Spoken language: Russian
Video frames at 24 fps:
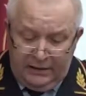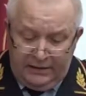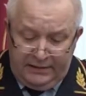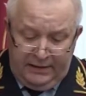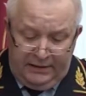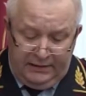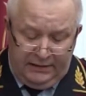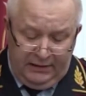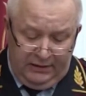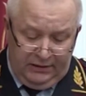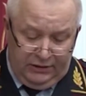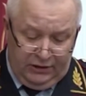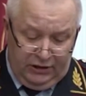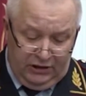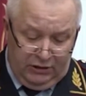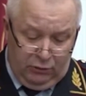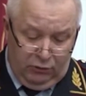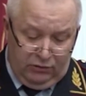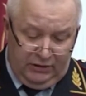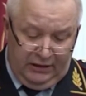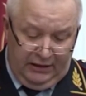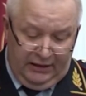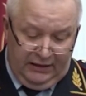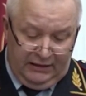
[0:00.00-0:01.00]
Снизилось
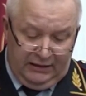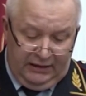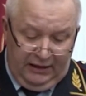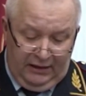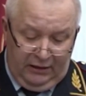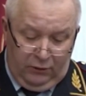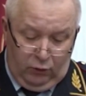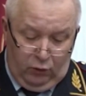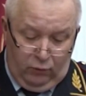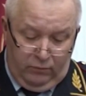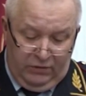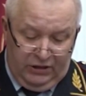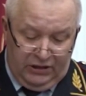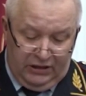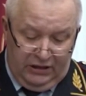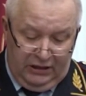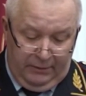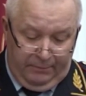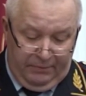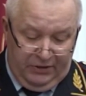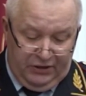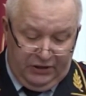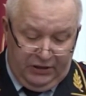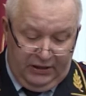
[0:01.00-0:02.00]
число зарегистрированных
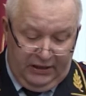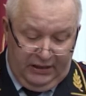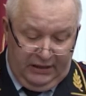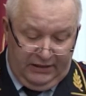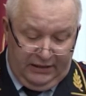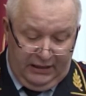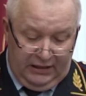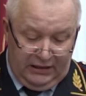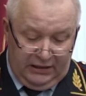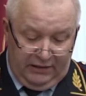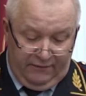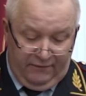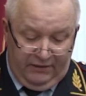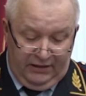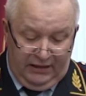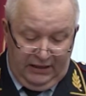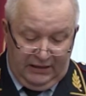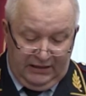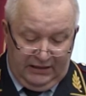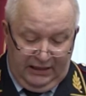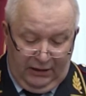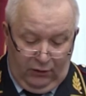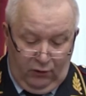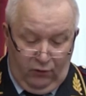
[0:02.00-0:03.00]
умышленных причинений тяжкого вреда
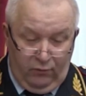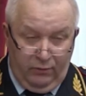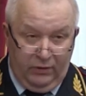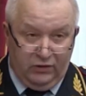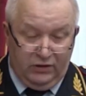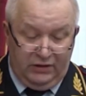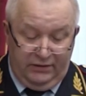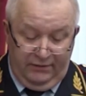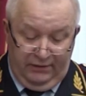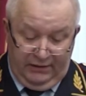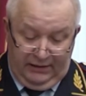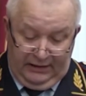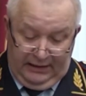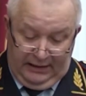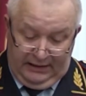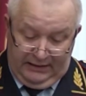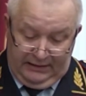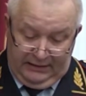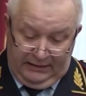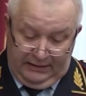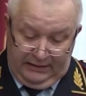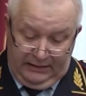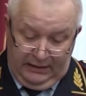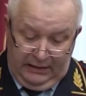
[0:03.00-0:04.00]
здоровью минус
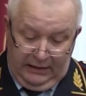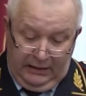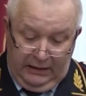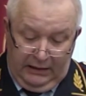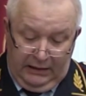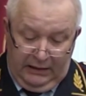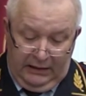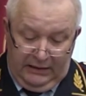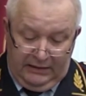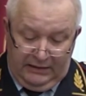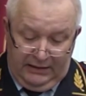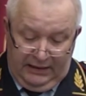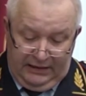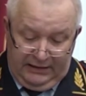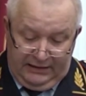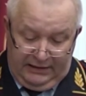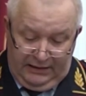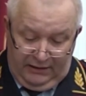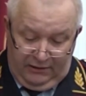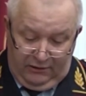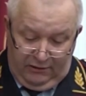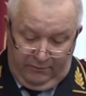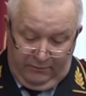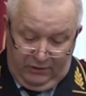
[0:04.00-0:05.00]
19,
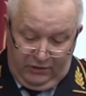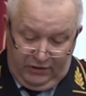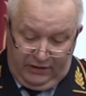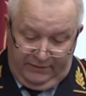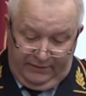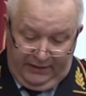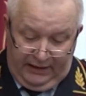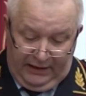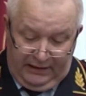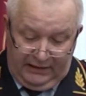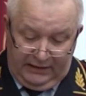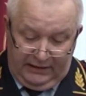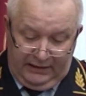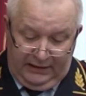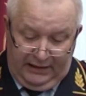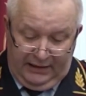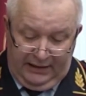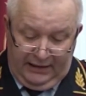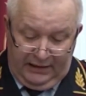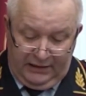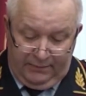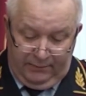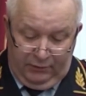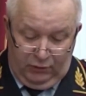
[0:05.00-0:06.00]
изнасилований минус 12,
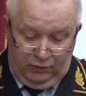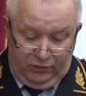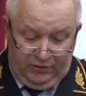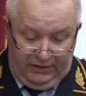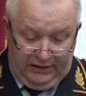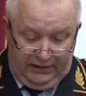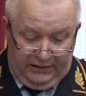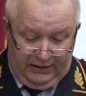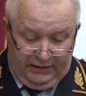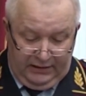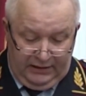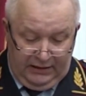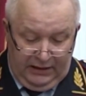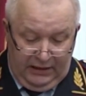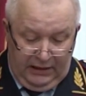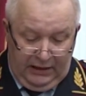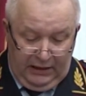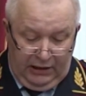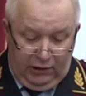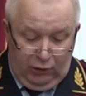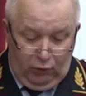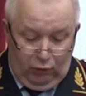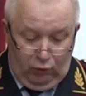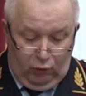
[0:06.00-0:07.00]
крас минус 10
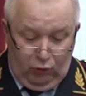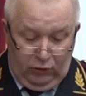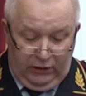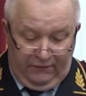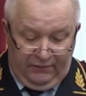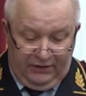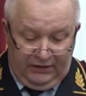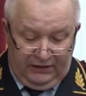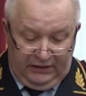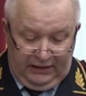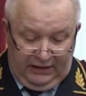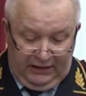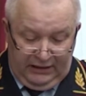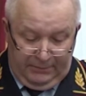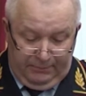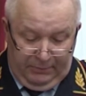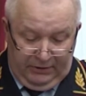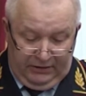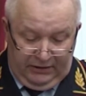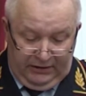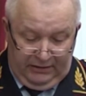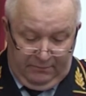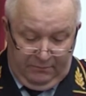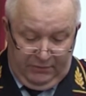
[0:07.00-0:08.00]
и угон
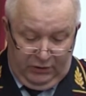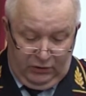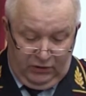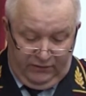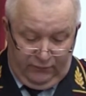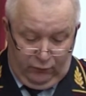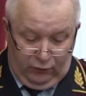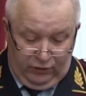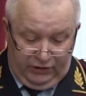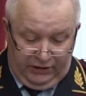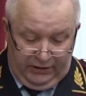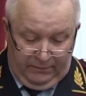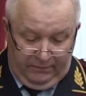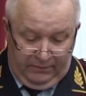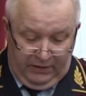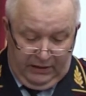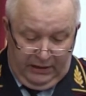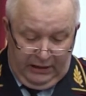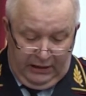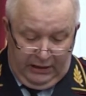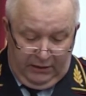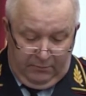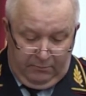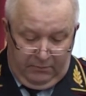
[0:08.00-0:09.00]
автотранспорта минус 8.
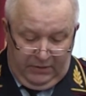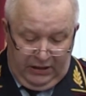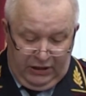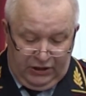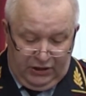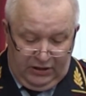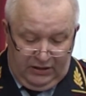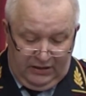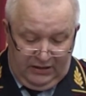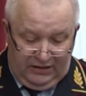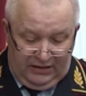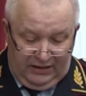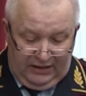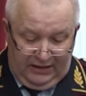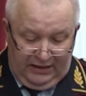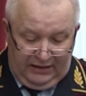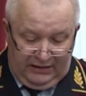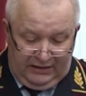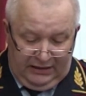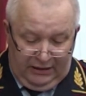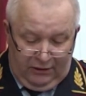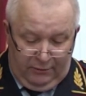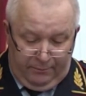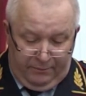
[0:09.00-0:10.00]
Меньше
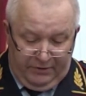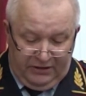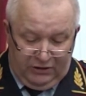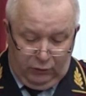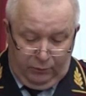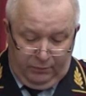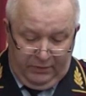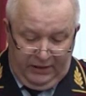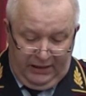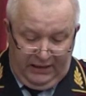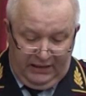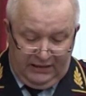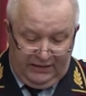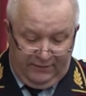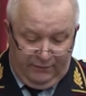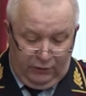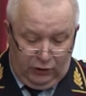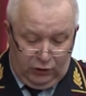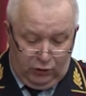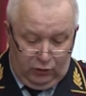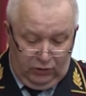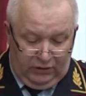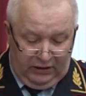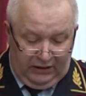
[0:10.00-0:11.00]
зарегистрированных преступлений,
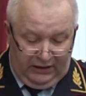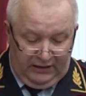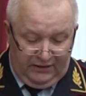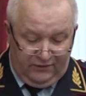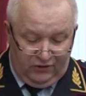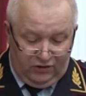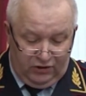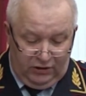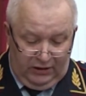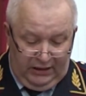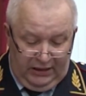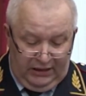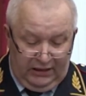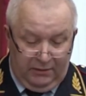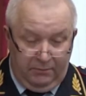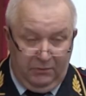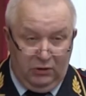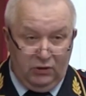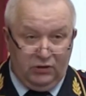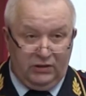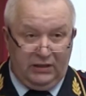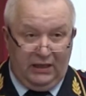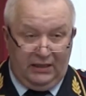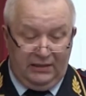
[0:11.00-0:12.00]
совершенных несовершеннолетним
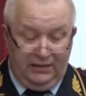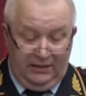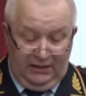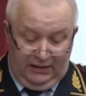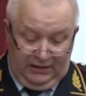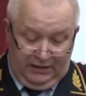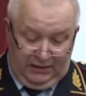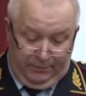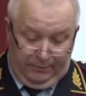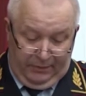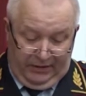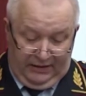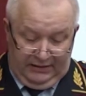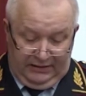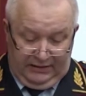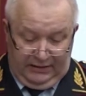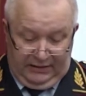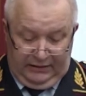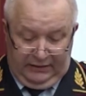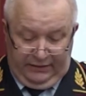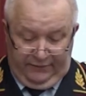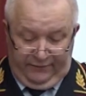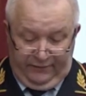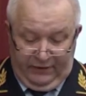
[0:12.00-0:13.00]
минус 11%.
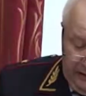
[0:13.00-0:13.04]
процентов.